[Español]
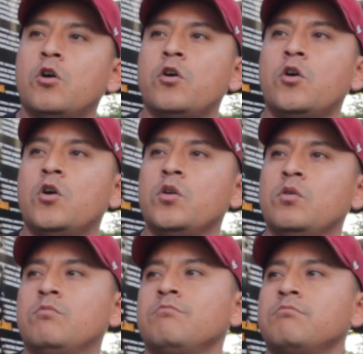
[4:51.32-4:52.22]

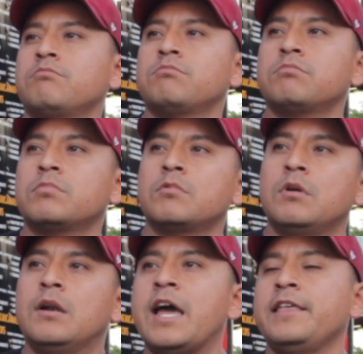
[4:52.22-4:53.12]
con
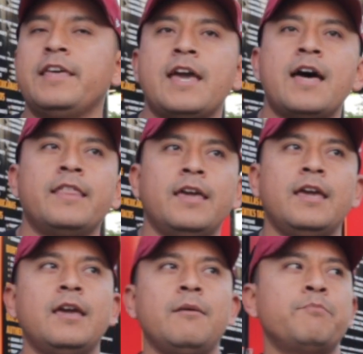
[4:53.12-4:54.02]
la idea
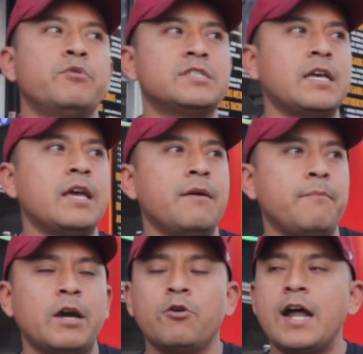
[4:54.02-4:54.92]
de, pues, de
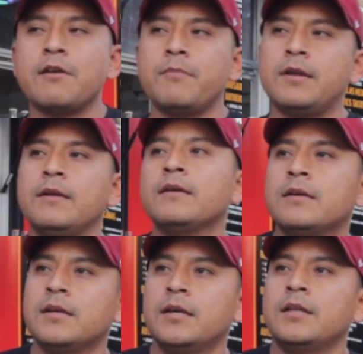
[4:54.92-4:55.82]
mejorarme
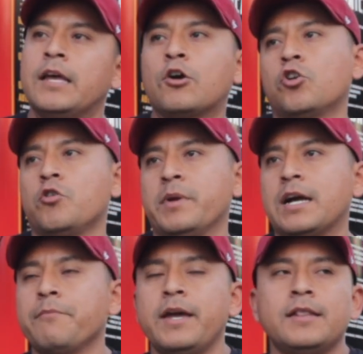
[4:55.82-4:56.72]

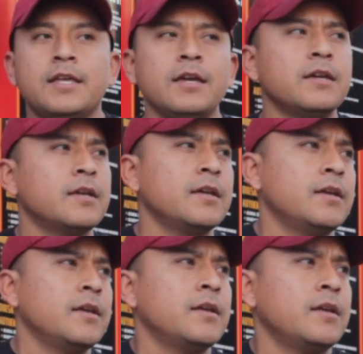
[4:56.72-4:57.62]
económicamente
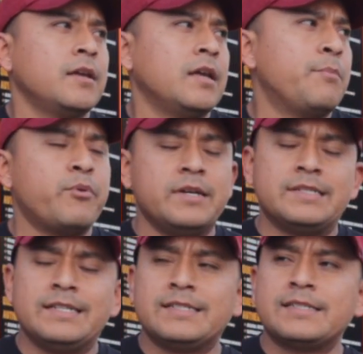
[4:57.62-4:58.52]
y
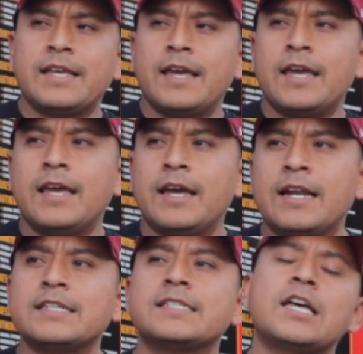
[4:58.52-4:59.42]
pues este,
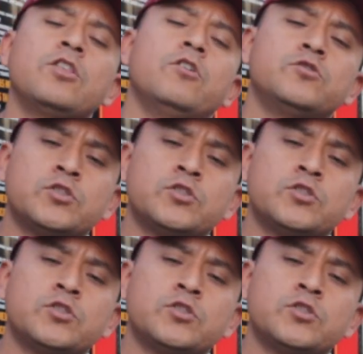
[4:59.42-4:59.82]
gracias a Dios